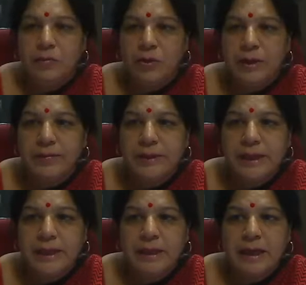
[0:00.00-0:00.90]
मौर्य
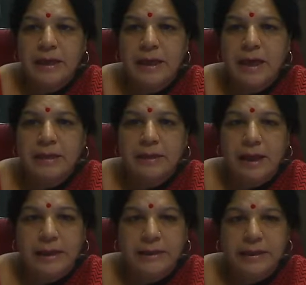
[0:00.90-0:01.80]
विजय अनाथ